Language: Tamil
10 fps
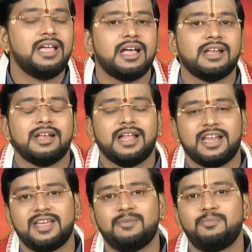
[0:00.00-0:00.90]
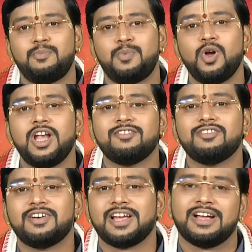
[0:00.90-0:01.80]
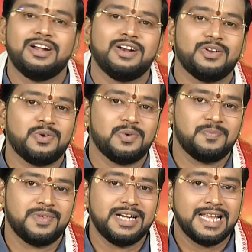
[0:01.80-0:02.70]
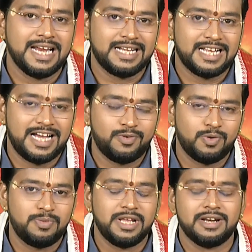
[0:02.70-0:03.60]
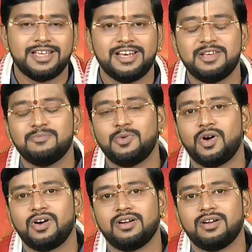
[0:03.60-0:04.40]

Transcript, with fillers: அதில் நிறையா புள்ளி விவரங்கள் இருக்கும் டேட்டா வுட் பி ரியலி மோர்